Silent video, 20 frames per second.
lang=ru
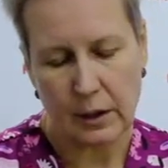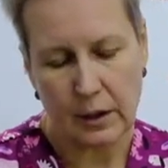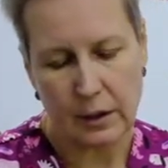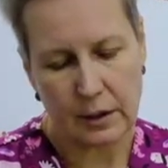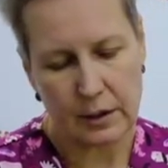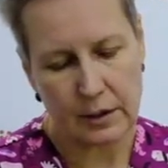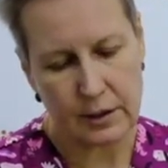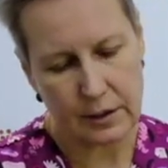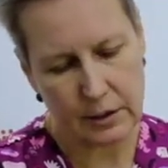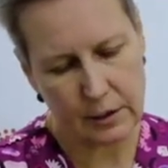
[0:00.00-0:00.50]

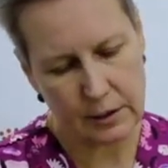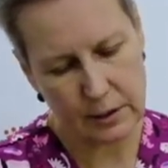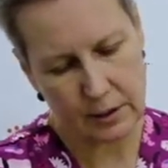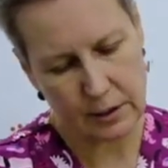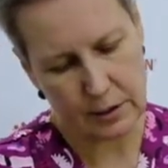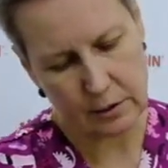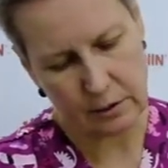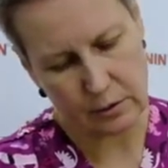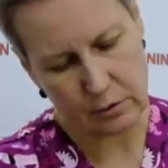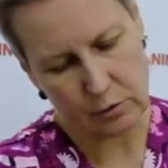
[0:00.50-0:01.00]
И делать
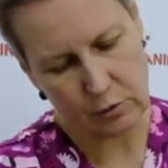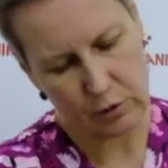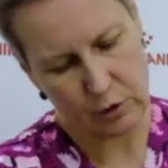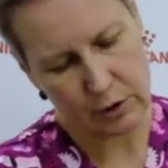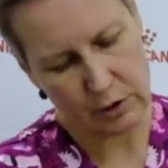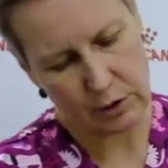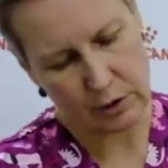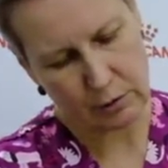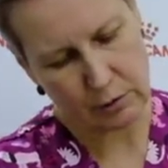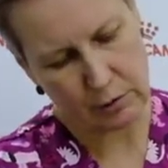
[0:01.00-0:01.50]
это
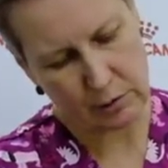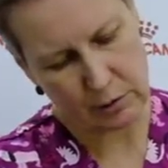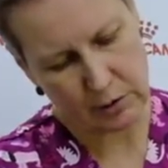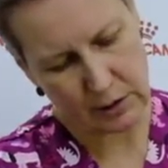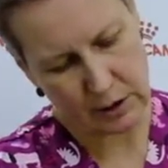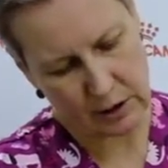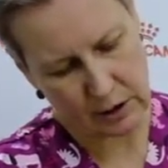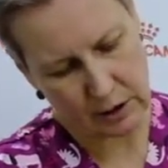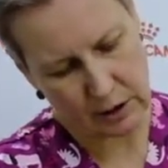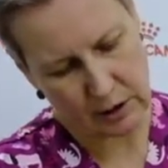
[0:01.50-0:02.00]
нужно
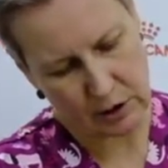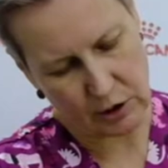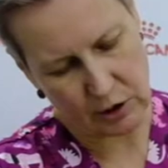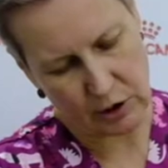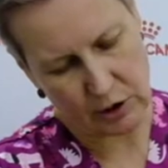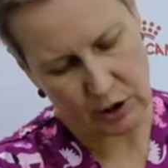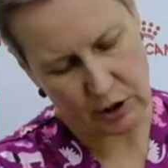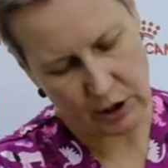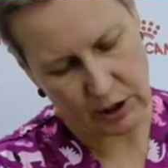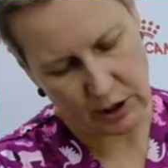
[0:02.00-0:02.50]

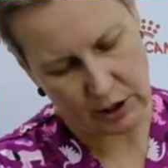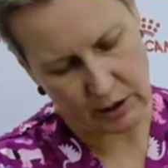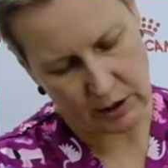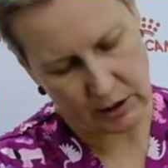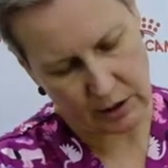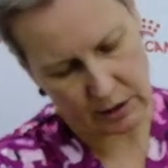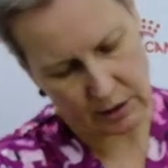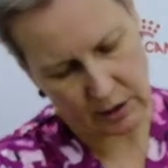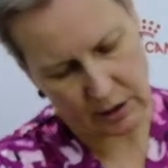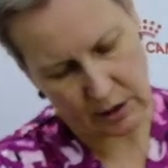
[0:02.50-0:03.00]
достаточно
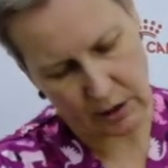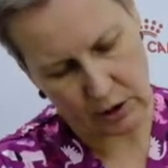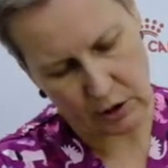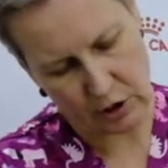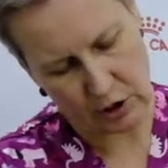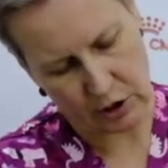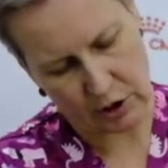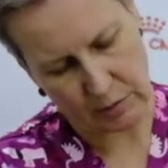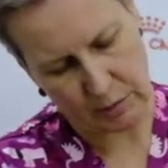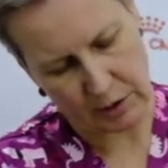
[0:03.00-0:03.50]
часто, не реже,
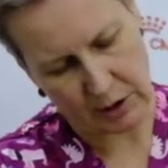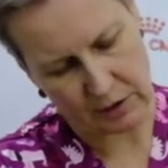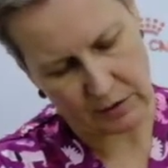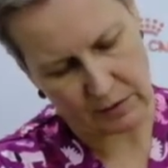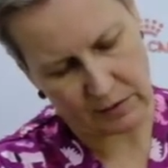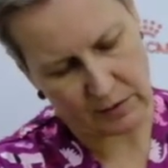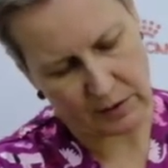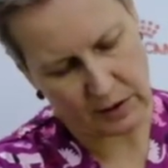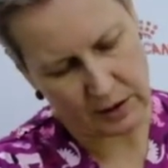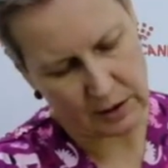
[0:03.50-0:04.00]
чем раз
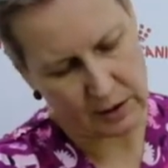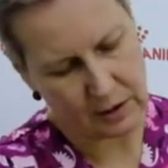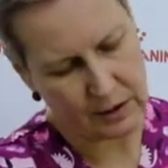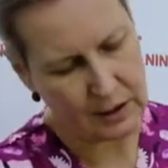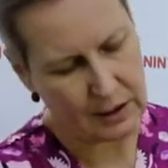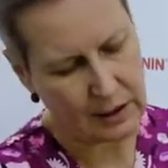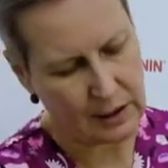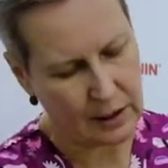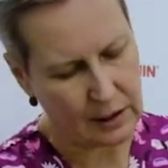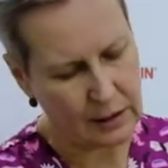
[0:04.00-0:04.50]
в две
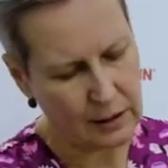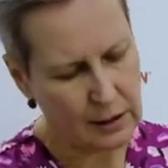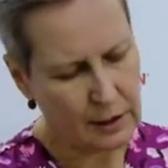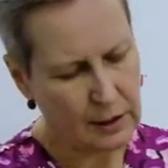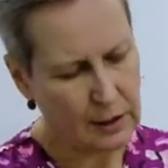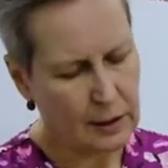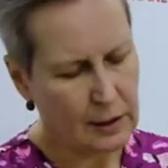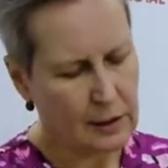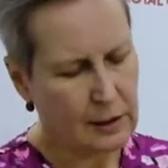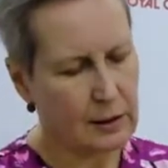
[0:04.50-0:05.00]
недели,
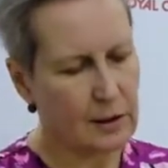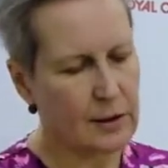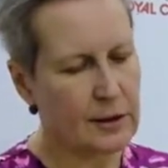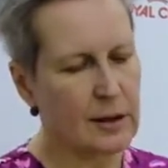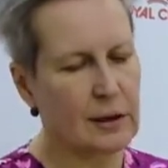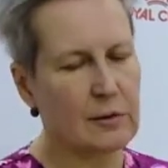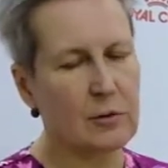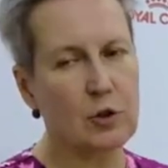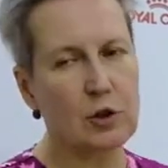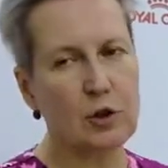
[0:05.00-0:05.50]
для
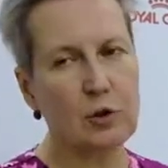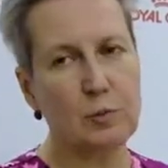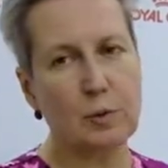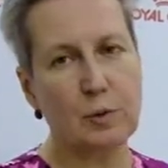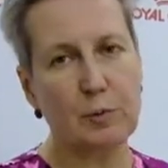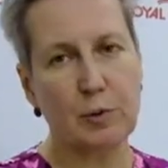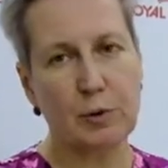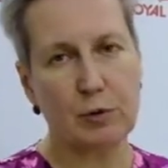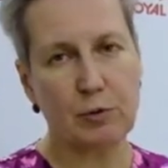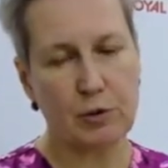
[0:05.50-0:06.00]
того, чтобы
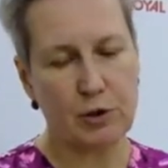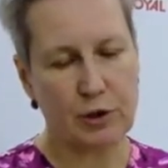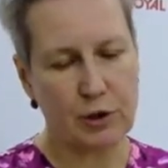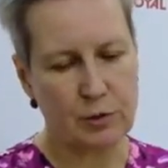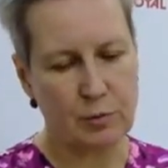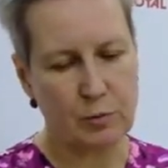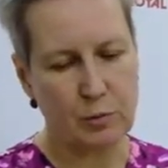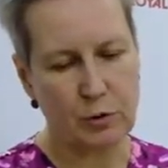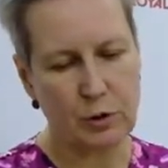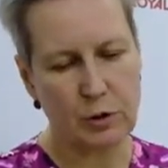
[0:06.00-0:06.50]
приучить
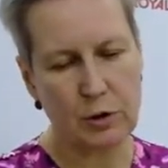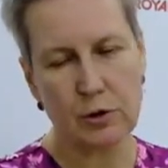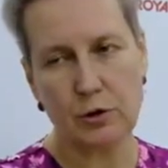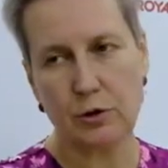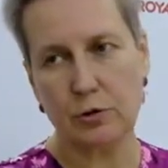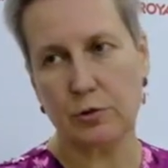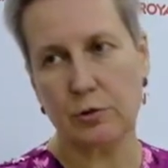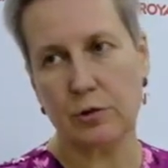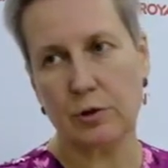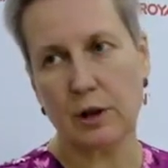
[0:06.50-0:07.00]

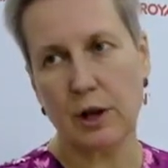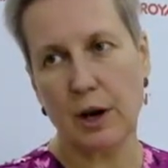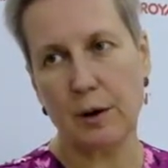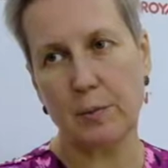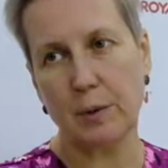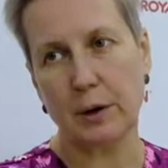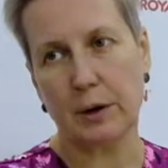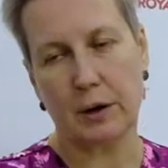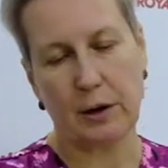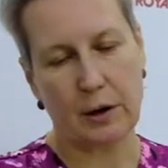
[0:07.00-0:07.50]
мордочку и
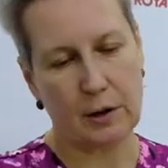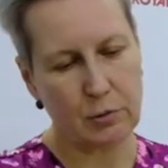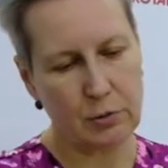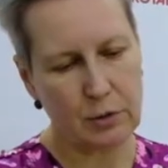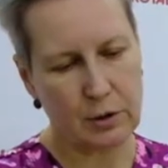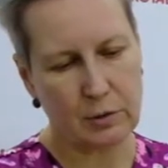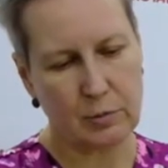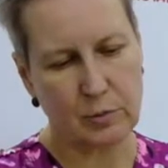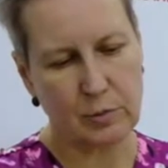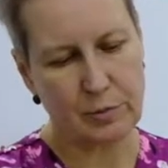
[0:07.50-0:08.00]
лапы к
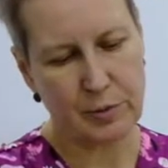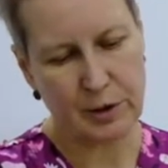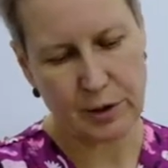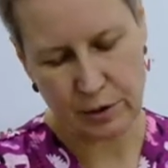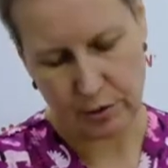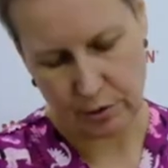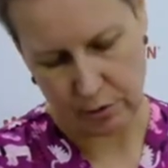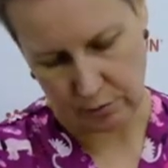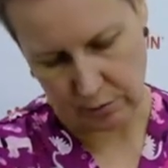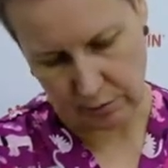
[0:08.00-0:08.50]
короткому
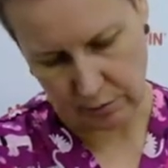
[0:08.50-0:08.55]
бритью.